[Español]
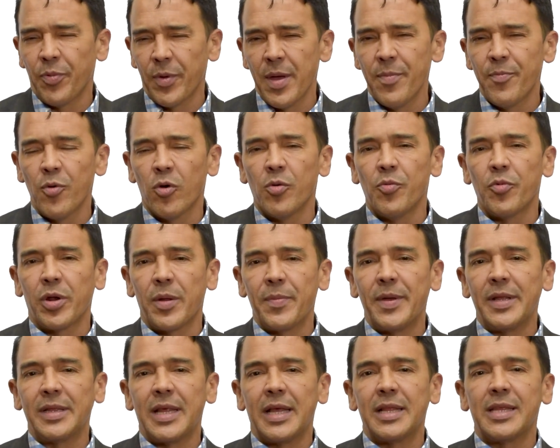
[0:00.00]
Por ejemplo, como
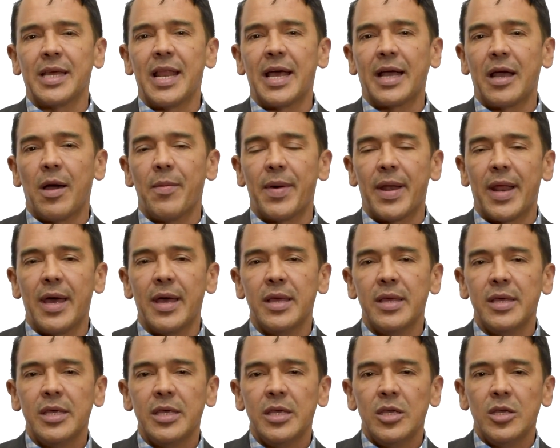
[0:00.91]
representante de la Cámara,
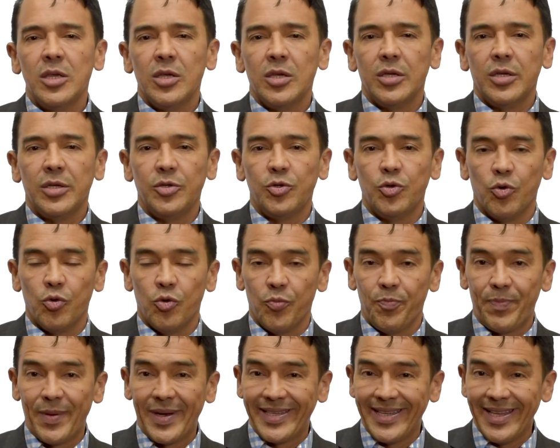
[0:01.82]

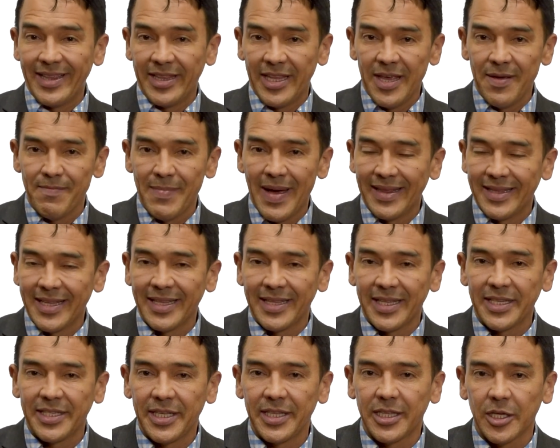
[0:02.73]
yo presenté más de
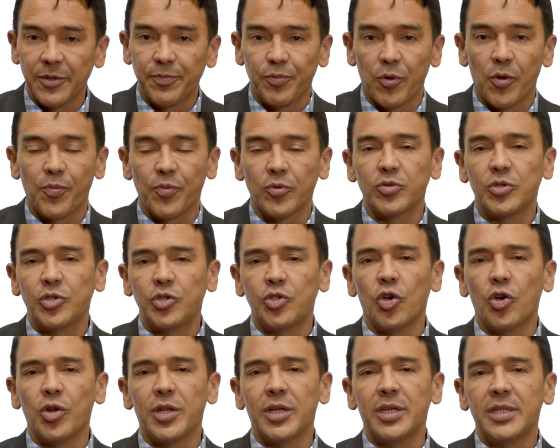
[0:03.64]
300
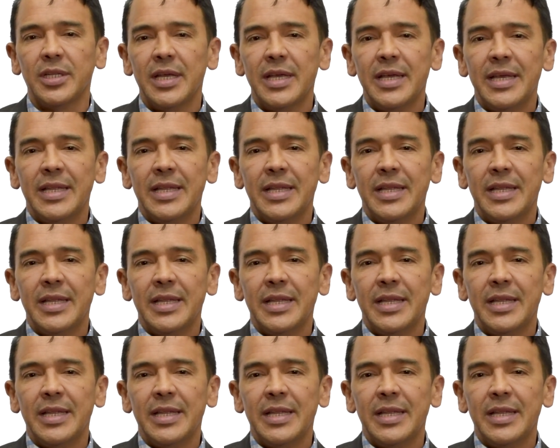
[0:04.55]
proposiciones,